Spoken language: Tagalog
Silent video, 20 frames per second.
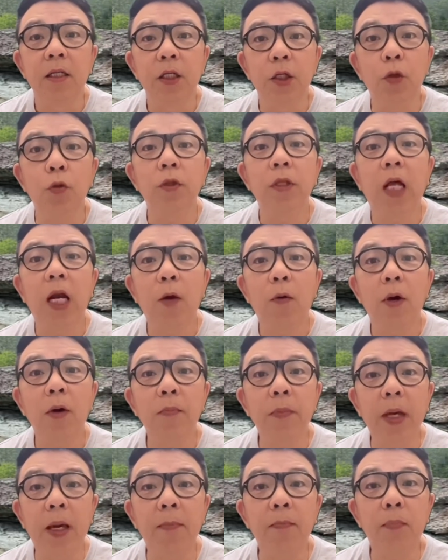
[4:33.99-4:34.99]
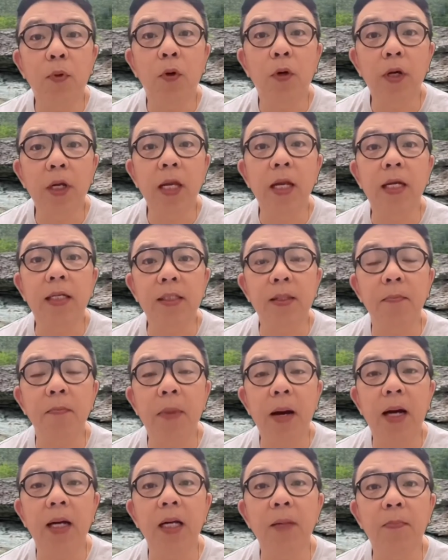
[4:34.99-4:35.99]
yung dalawang miyembro rin ng
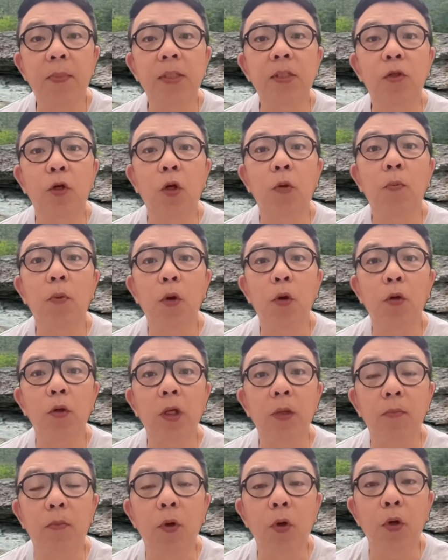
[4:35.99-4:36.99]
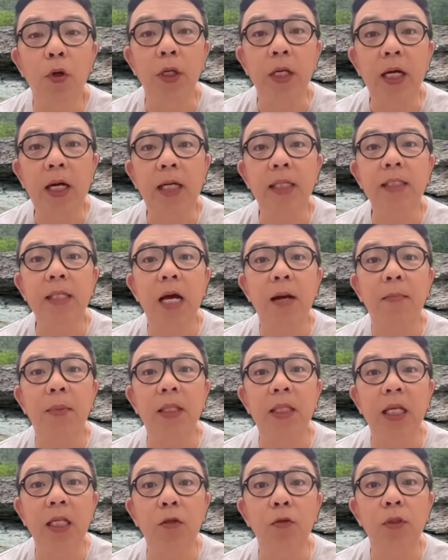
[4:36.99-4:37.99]
simbahan ni Pastor Apollo Kibuloy na kasama
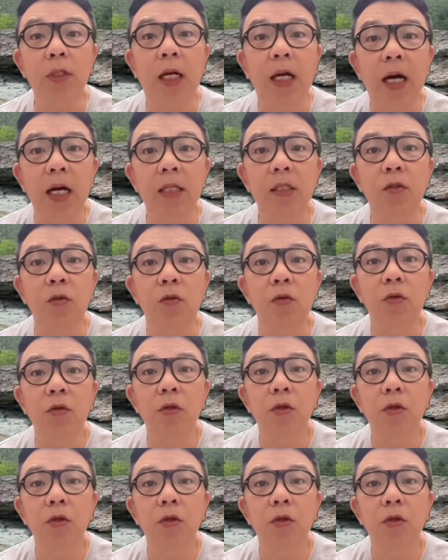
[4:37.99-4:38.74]
dito sa kaso,